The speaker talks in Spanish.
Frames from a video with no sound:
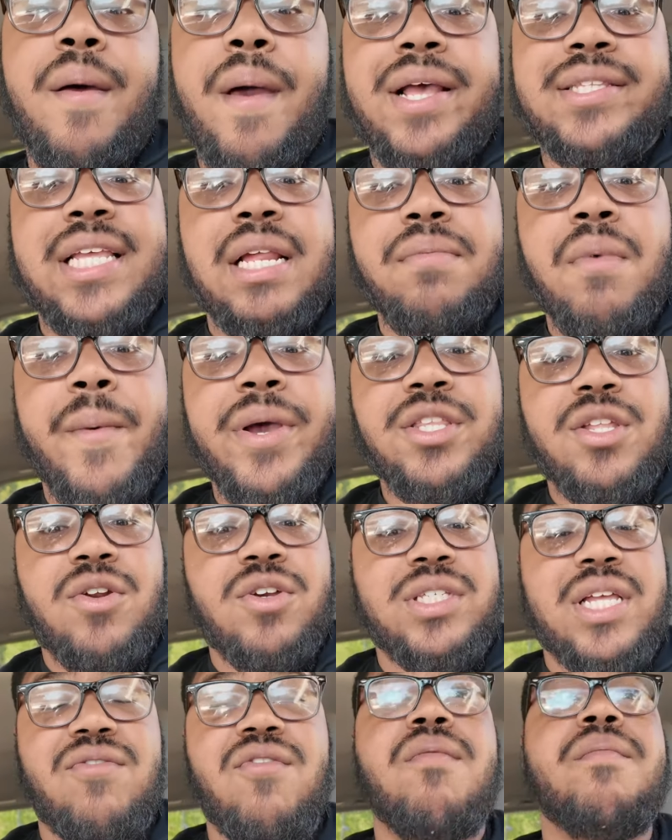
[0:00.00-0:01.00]
hasta el momento no
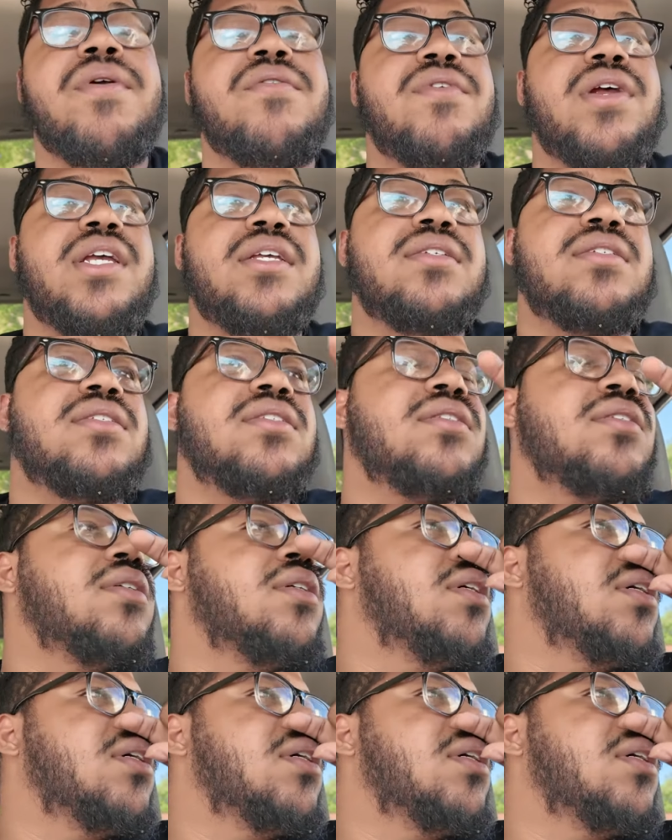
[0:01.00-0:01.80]
está Roman Reigns.